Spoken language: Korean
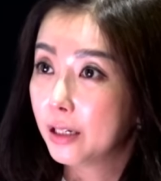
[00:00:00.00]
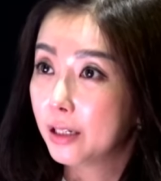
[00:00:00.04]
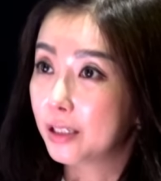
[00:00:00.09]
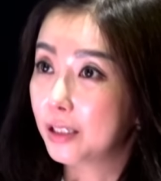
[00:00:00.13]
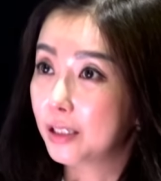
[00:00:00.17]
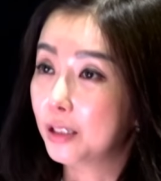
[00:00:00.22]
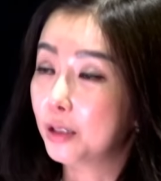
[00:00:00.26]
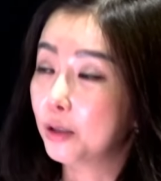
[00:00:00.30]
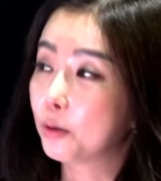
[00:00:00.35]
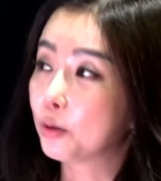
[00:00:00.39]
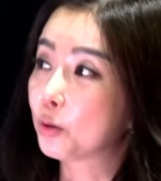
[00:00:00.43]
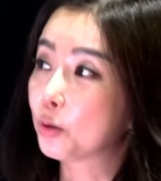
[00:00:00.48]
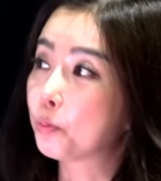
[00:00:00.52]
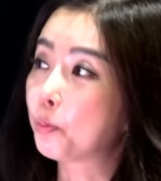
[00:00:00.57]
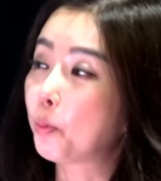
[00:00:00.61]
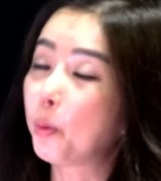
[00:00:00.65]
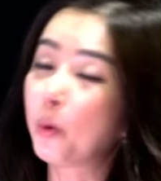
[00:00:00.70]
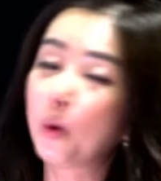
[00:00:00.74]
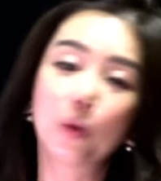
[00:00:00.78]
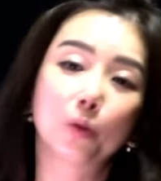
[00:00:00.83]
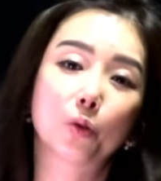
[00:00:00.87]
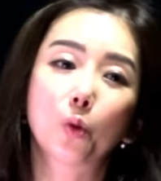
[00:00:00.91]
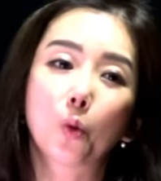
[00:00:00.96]

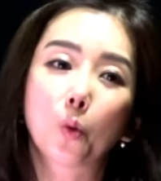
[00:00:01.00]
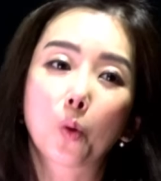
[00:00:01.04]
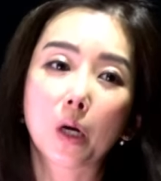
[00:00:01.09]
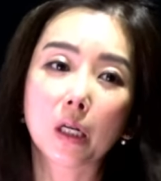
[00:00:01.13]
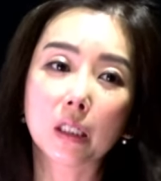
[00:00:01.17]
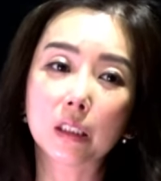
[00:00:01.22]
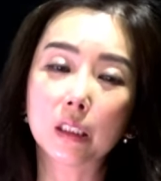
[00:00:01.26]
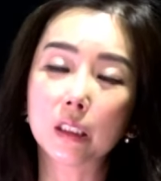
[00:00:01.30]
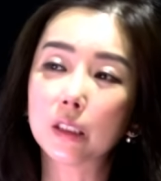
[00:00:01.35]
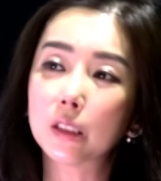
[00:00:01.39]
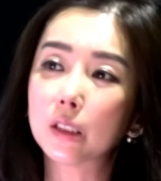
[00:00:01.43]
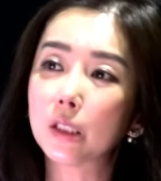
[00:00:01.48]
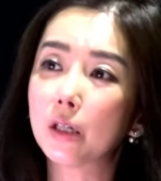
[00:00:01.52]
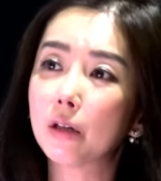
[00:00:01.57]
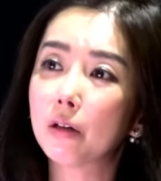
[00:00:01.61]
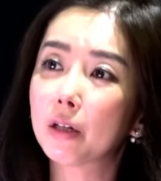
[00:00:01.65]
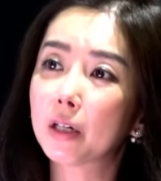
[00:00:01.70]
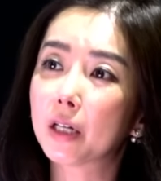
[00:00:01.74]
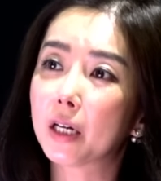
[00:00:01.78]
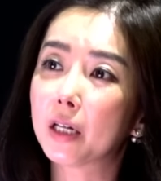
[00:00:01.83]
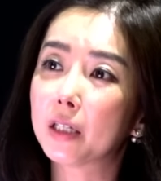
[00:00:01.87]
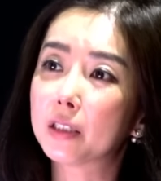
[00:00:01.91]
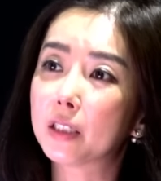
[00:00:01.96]
이뭐
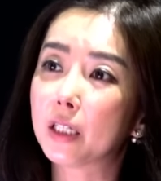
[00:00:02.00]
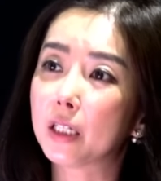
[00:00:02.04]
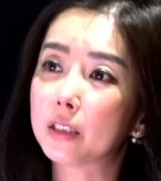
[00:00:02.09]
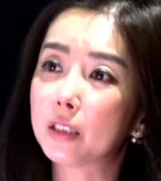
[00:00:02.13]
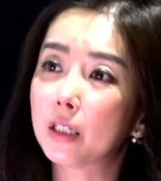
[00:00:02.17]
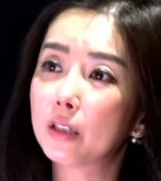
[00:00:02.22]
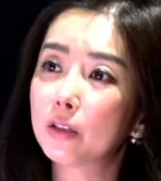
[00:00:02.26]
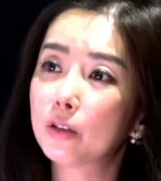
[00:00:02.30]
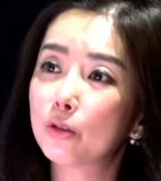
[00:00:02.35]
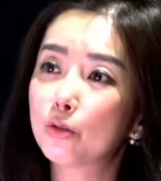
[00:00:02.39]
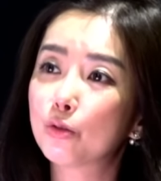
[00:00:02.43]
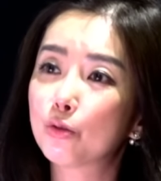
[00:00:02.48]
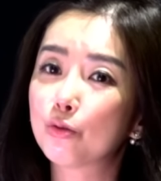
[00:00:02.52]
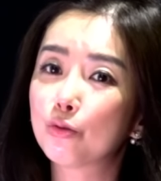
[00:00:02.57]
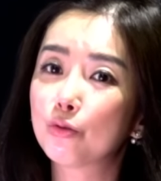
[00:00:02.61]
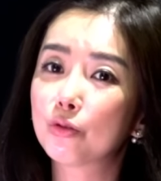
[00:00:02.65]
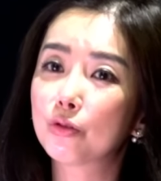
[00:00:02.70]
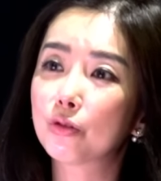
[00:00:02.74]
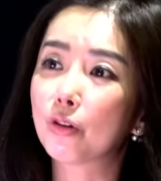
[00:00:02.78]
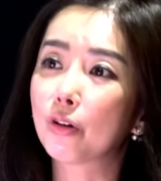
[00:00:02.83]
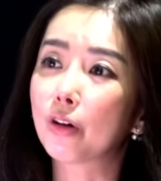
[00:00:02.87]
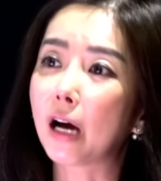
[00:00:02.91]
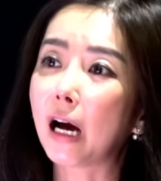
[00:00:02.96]
조강지차에게 재산을
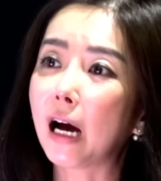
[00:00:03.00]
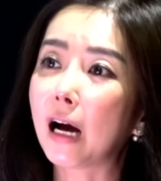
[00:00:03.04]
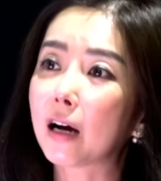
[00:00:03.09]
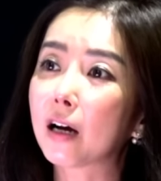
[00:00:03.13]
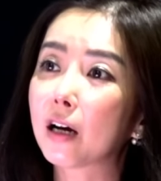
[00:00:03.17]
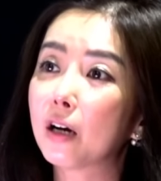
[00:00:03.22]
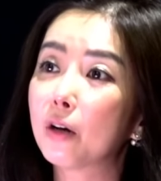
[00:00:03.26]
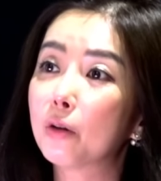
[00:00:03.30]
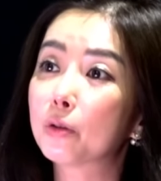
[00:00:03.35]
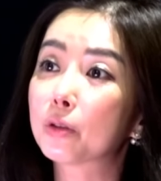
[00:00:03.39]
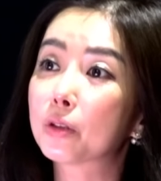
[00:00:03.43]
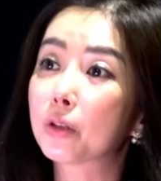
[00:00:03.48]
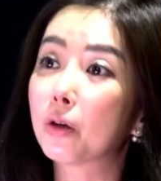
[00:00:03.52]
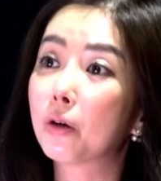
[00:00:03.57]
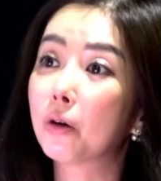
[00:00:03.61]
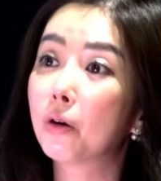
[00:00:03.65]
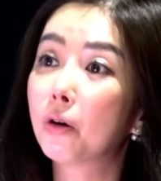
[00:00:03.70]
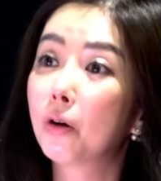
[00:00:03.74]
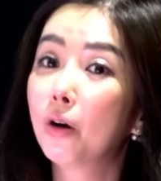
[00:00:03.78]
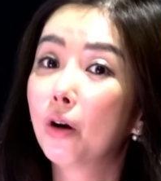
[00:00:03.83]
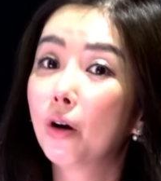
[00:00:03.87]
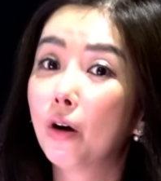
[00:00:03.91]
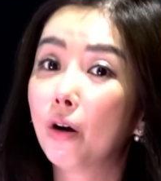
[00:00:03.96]
주는 거
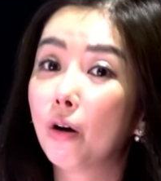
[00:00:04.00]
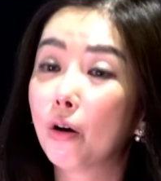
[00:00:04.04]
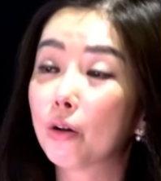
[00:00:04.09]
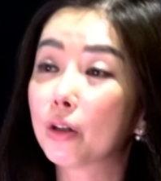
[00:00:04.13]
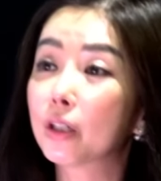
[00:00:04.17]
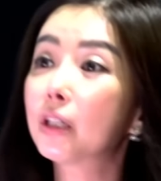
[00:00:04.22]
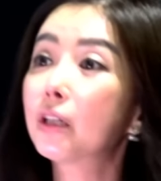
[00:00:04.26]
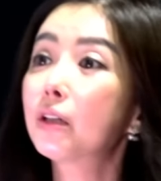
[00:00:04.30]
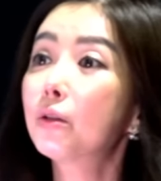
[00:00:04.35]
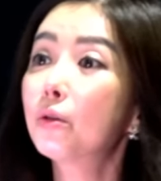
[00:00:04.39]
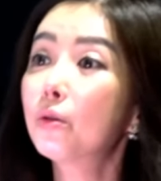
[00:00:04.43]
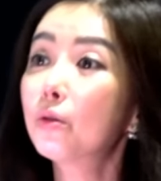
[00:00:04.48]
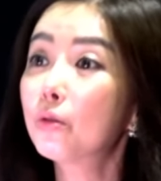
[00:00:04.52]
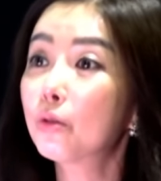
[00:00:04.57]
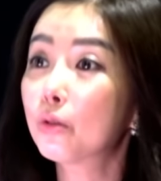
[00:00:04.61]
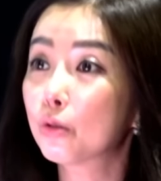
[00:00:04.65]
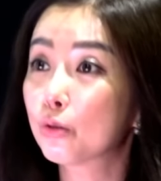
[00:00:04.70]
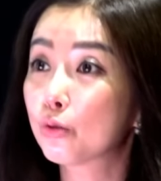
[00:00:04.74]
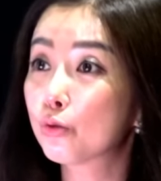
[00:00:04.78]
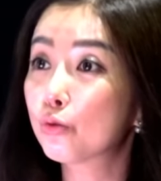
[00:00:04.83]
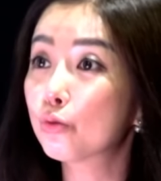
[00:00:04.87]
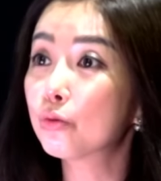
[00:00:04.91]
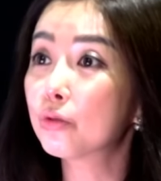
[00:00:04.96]
아까워서 어, 이런
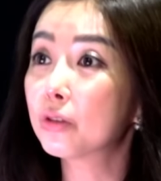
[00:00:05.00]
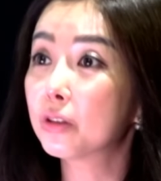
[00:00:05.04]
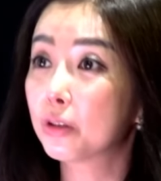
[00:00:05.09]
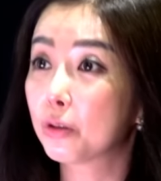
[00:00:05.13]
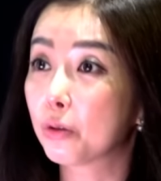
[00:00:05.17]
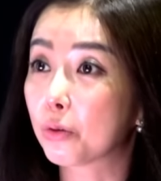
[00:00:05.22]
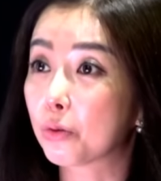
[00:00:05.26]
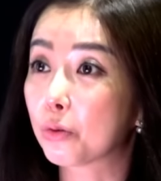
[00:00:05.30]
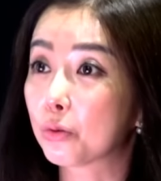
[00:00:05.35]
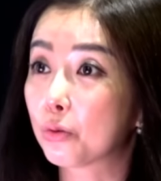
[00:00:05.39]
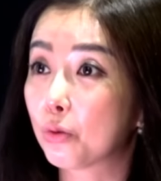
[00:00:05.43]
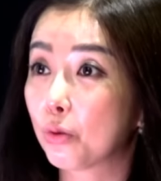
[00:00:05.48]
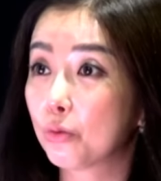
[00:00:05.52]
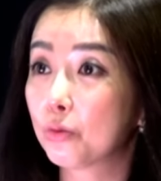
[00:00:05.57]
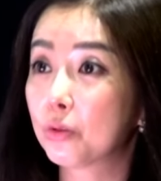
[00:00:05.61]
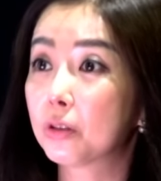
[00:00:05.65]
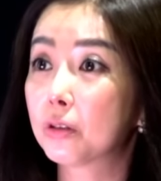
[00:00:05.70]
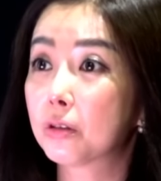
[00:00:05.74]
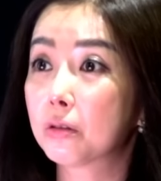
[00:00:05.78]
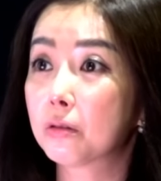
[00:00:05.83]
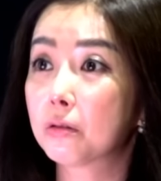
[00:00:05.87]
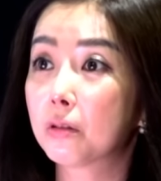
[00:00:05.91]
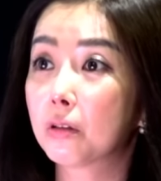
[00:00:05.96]
거를 줄이려고
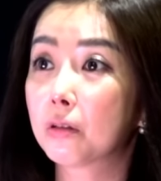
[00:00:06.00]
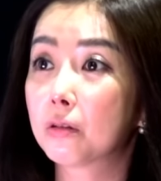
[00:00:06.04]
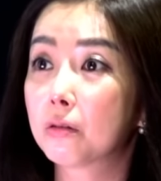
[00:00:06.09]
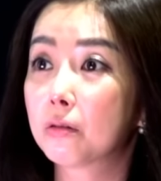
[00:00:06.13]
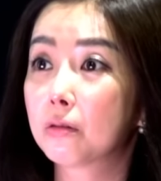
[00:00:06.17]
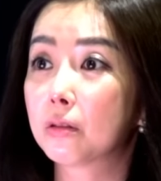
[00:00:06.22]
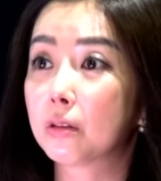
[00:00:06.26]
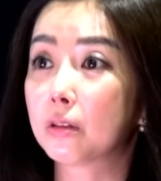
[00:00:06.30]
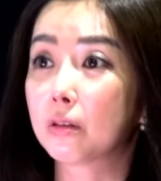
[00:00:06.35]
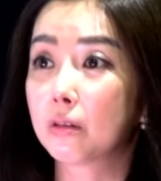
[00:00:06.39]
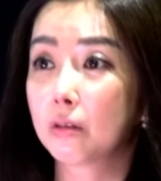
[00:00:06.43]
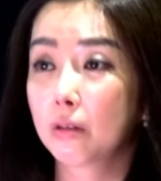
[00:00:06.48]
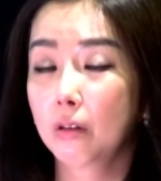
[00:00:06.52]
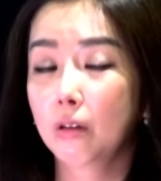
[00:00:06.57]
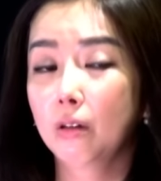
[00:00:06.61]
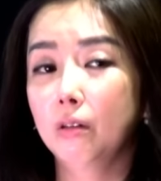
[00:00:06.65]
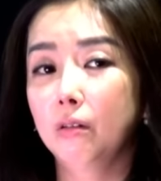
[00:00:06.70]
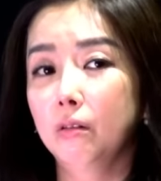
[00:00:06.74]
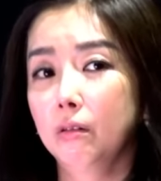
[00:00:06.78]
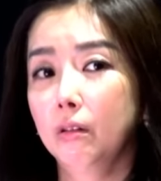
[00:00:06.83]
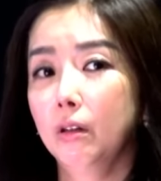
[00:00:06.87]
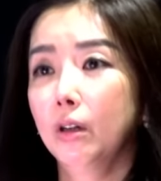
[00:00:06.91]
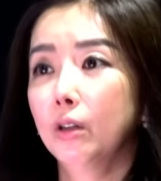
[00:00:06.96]
돈을 쓴다든지. 뭐
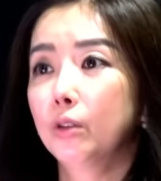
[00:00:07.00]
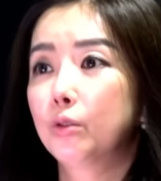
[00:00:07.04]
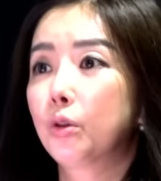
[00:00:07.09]
예.